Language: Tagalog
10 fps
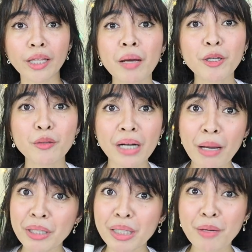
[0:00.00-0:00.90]
Marami
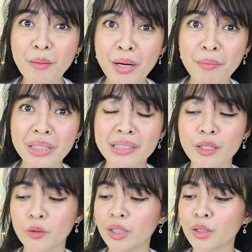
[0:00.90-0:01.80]
gumagamit ng mga mommies
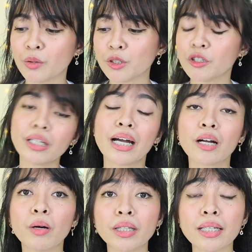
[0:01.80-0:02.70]
daw nito. So, ang
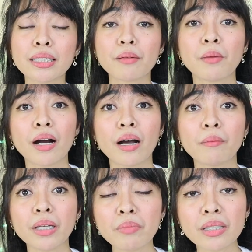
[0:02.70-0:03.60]
ginagawa nila sa
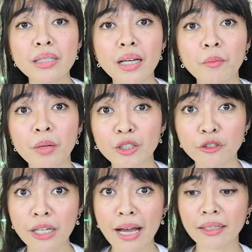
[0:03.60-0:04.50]
mga babies nila, yung mga
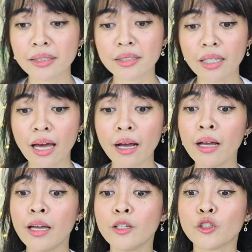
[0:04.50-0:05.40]
junakis nila.
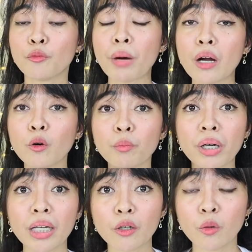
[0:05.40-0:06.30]
So, bago
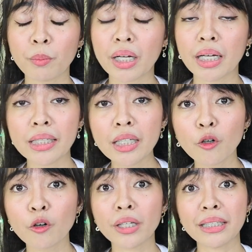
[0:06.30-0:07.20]
maglaro
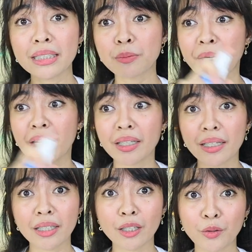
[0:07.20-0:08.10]
pagkaligo, in-sprayan
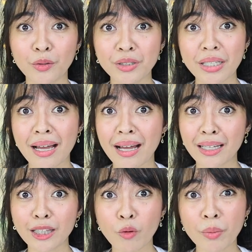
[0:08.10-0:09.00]
nila nito sa
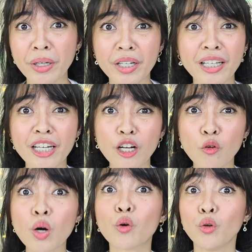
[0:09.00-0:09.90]
katawan. Parang
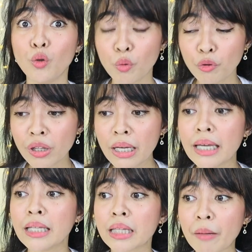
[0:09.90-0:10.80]
ginagawang cologne.
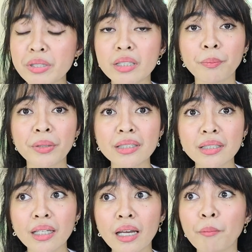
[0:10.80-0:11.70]
Tapos, ang
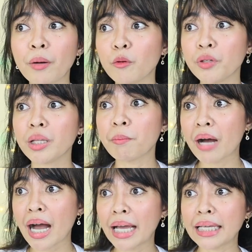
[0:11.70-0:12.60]
napansin nila, pag uwi ng
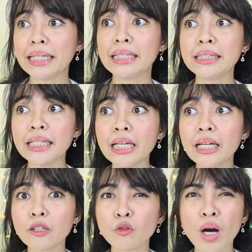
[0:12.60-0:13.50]
bahay, hindi
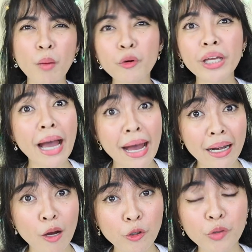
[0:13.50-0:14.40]
ganong amoy
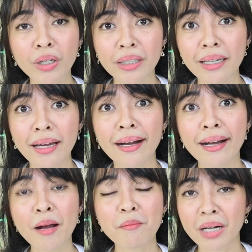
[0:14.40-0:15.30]
araw yung
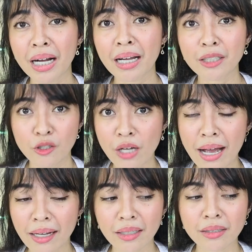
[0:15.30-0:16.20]
kanilang mga
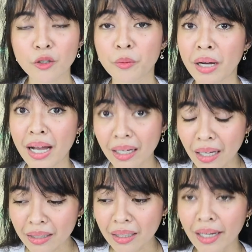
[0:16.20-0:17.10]
junakis or mga
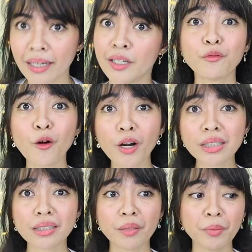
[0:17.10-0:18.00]
anak nila. Of
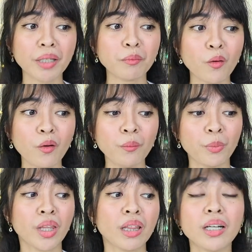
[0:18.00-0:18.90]
course, sasabihin mo,
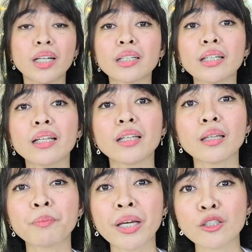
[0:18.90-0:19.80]

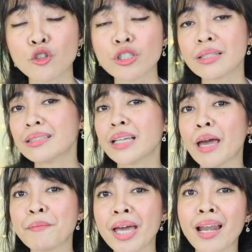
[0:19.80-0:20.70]
388 pesos,
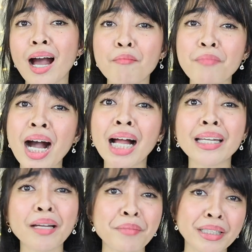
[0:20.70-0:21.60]
60 ml. Ang
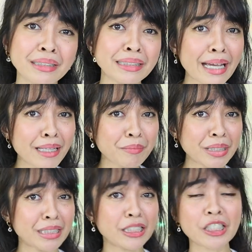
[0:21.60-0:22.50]
mahal naman yan,
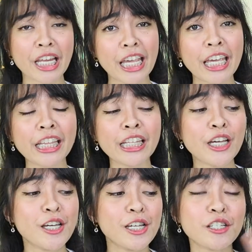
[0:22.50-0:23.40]
Miss Jane.
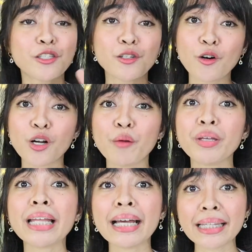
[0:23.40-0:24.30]
So,
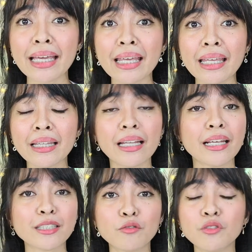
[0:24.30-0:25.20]
gawin natin,
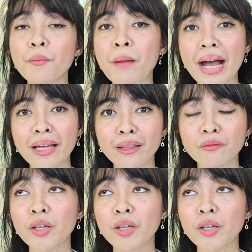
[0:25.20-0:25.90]
let's do the math.